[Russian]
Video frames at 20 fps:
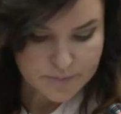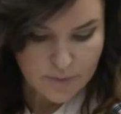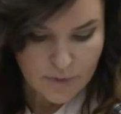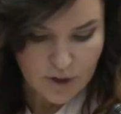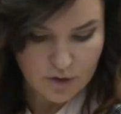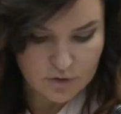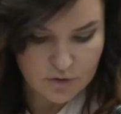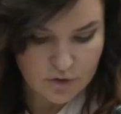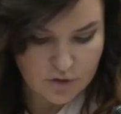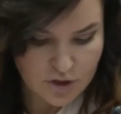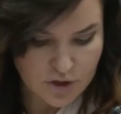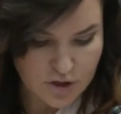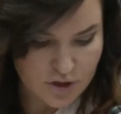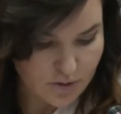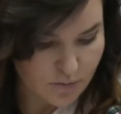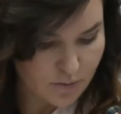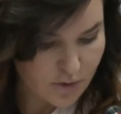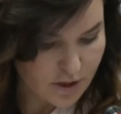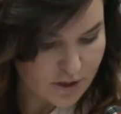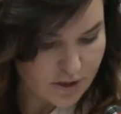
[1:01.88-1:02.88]
в
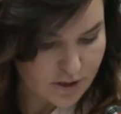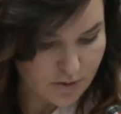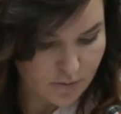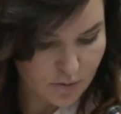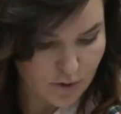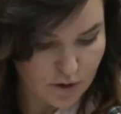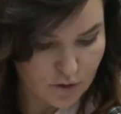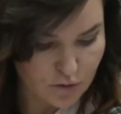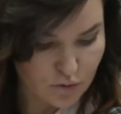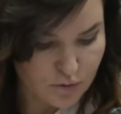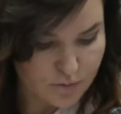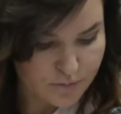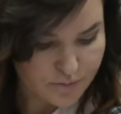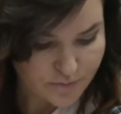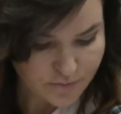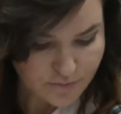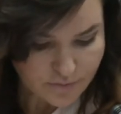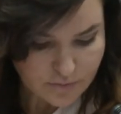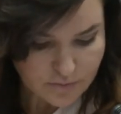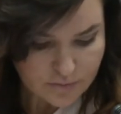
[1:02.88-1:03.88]
2017 году
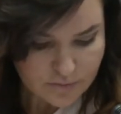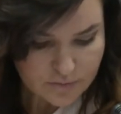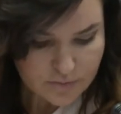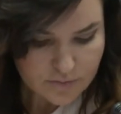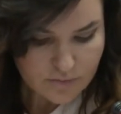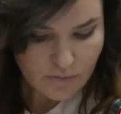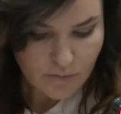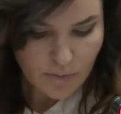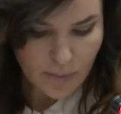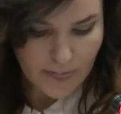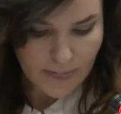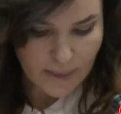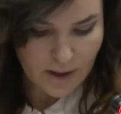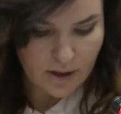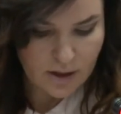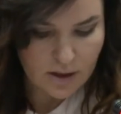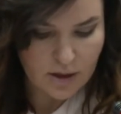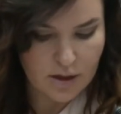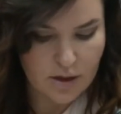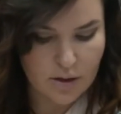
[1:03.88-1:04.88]

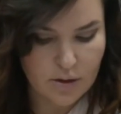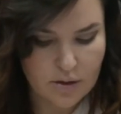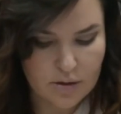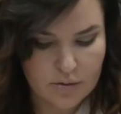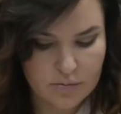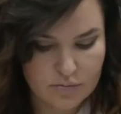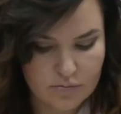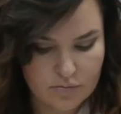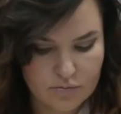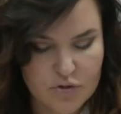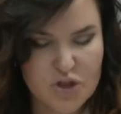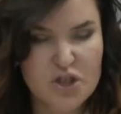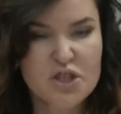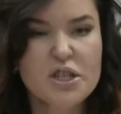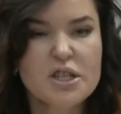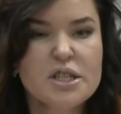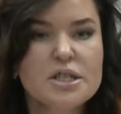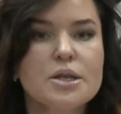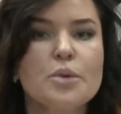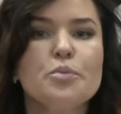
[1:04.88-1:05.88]

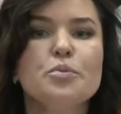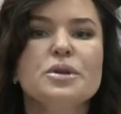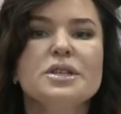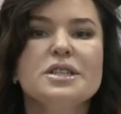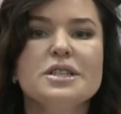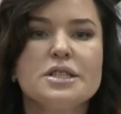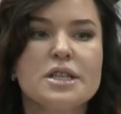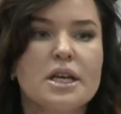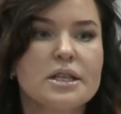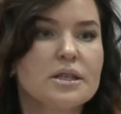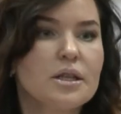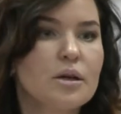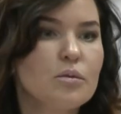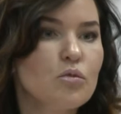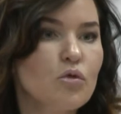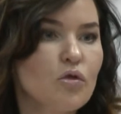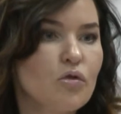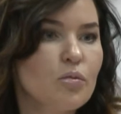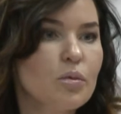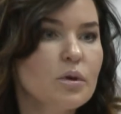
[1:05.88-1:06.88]
450 а,
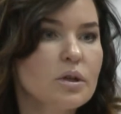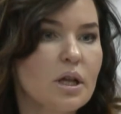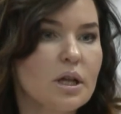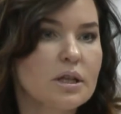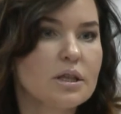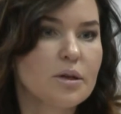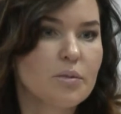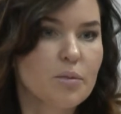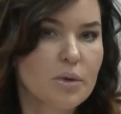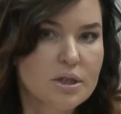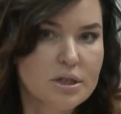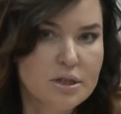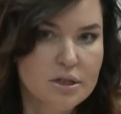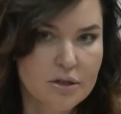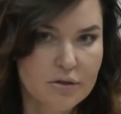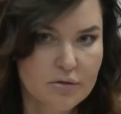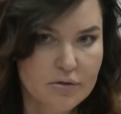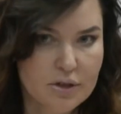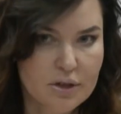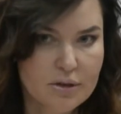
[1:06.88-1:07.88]
домов было
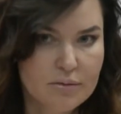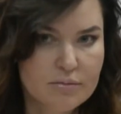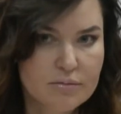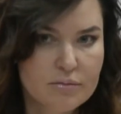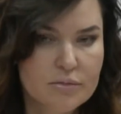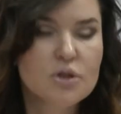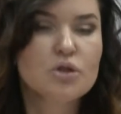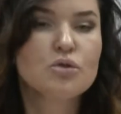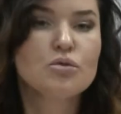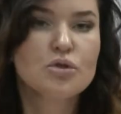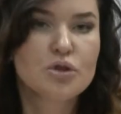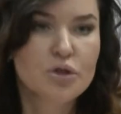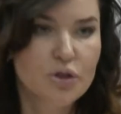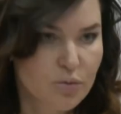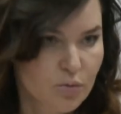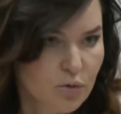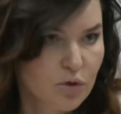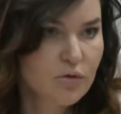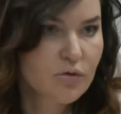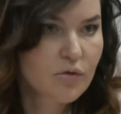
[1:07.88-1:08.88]
отремонтировано, текущий
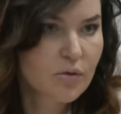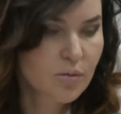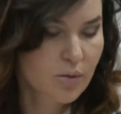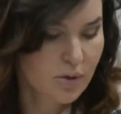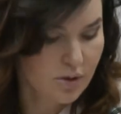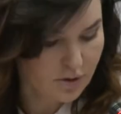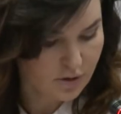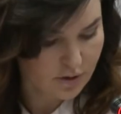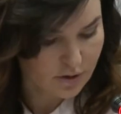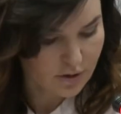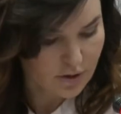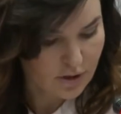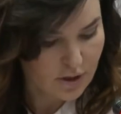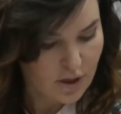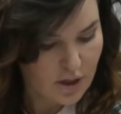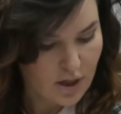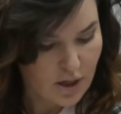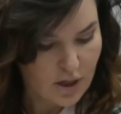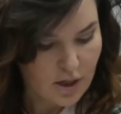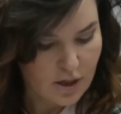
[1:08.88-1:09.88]
ремонт выполнен.
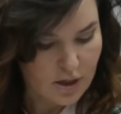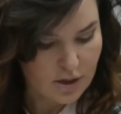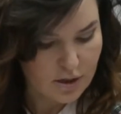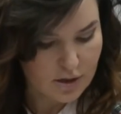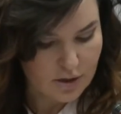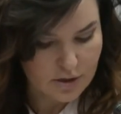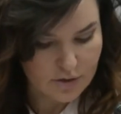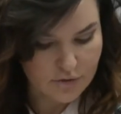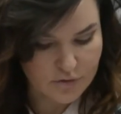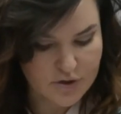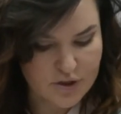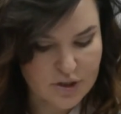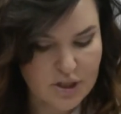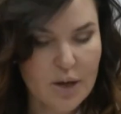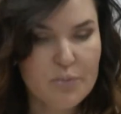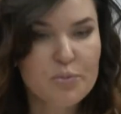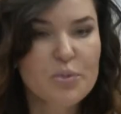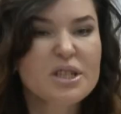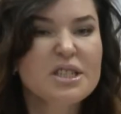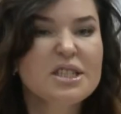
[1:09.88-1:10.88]
А, в
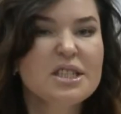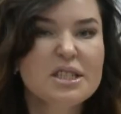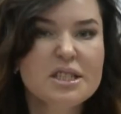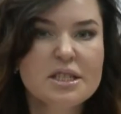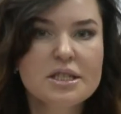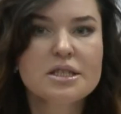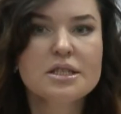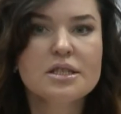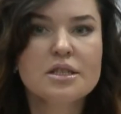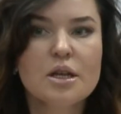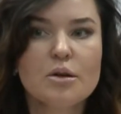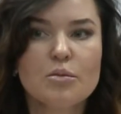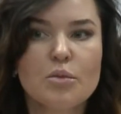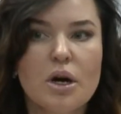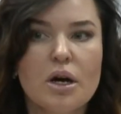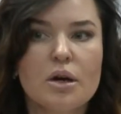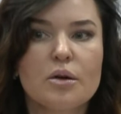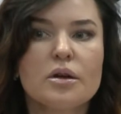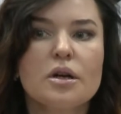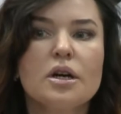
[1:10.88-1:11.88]
150
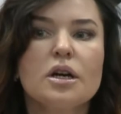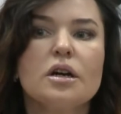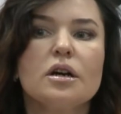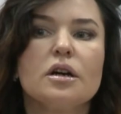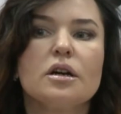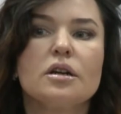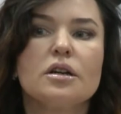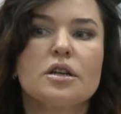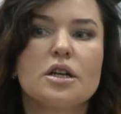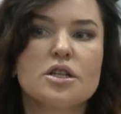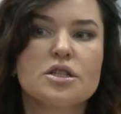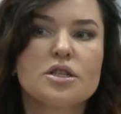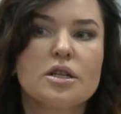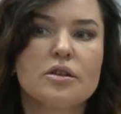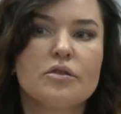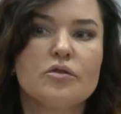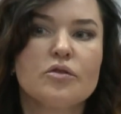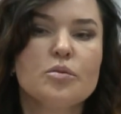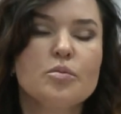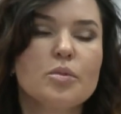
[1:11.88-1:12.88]
домах а,
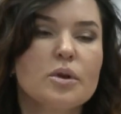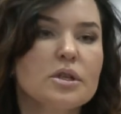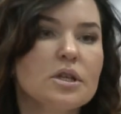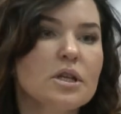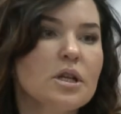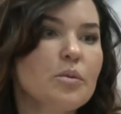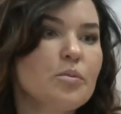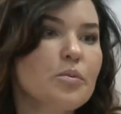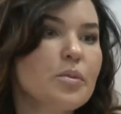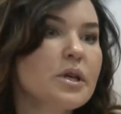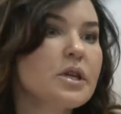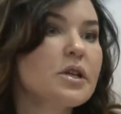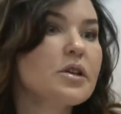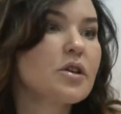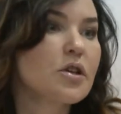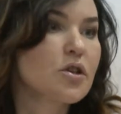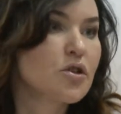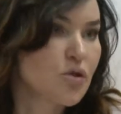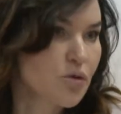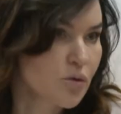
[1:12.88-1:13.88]
гражданам выполнили
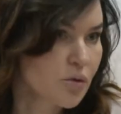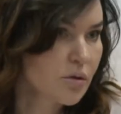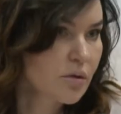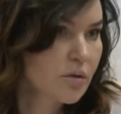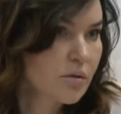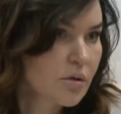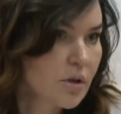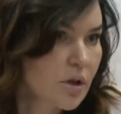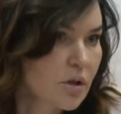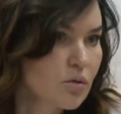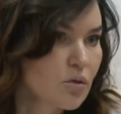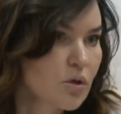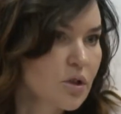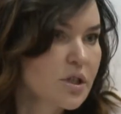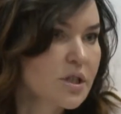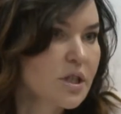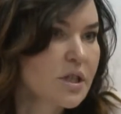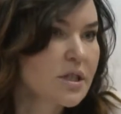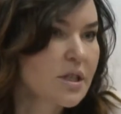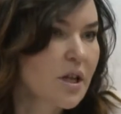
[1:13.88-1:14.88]
перерасчет, который
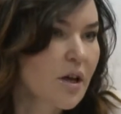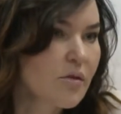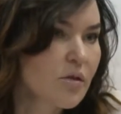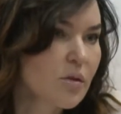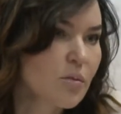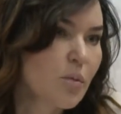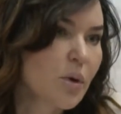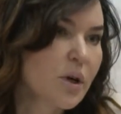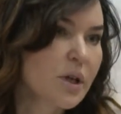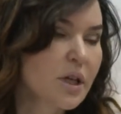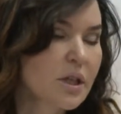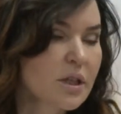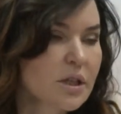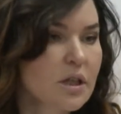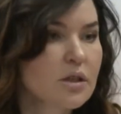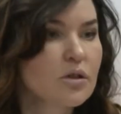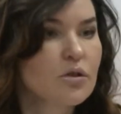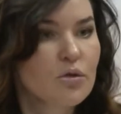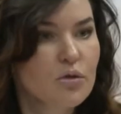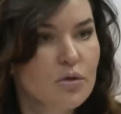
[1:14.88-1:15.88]
составил порядка
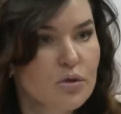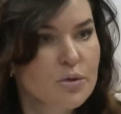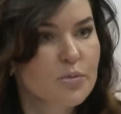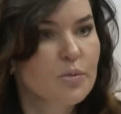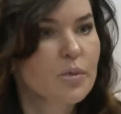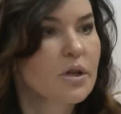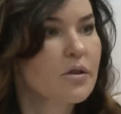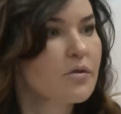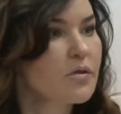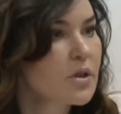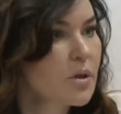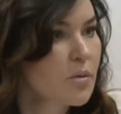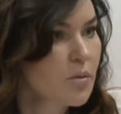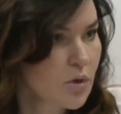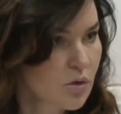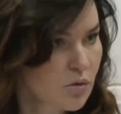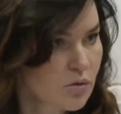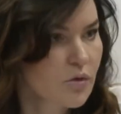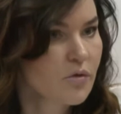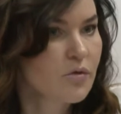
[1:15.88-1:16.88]
3,5
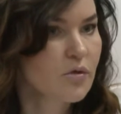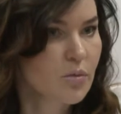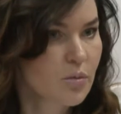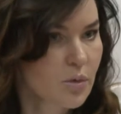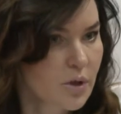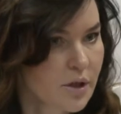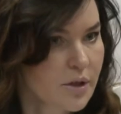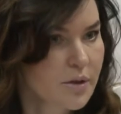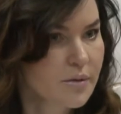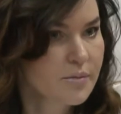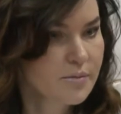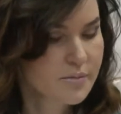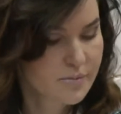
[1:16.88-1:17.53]
миллионов рублей.